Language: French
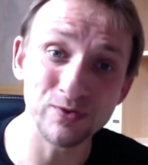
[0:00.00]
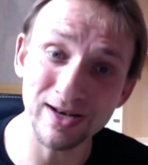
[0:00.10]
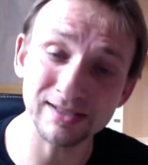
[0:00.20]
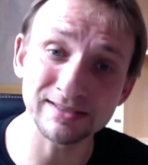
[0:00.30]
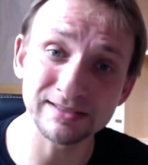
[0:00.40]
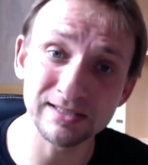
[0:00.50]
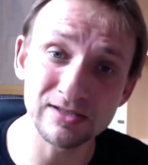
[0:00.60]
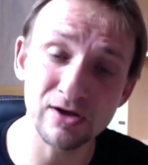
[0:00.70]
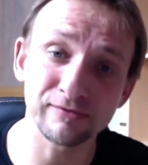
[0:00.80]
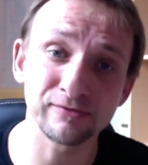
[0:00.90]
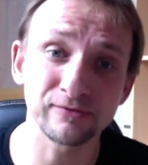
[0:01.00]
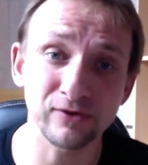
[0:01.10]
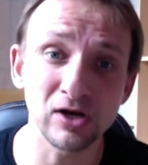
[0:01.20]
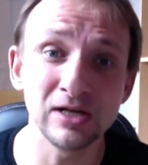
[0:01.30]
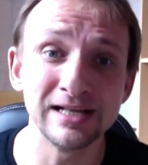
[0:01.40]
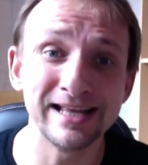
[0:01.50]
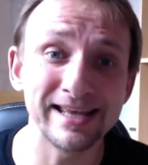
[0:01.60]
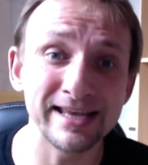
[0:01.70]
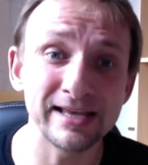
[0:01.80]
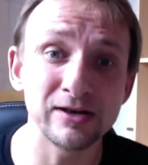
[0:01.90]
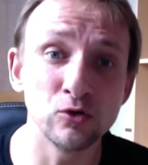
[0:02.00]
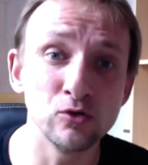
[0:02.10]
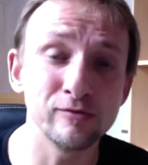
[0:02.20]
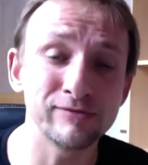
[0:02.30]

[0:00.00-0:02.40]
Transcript: lundi 19 et le,